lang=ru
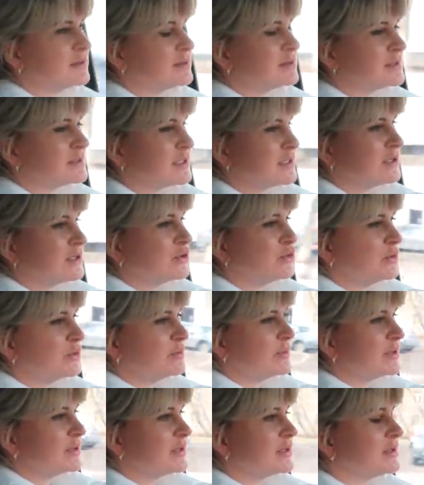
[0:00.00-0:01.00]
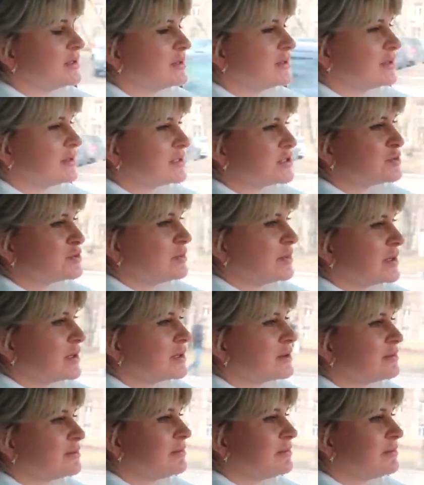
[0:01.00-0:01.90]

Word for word: затопит. Кошмар.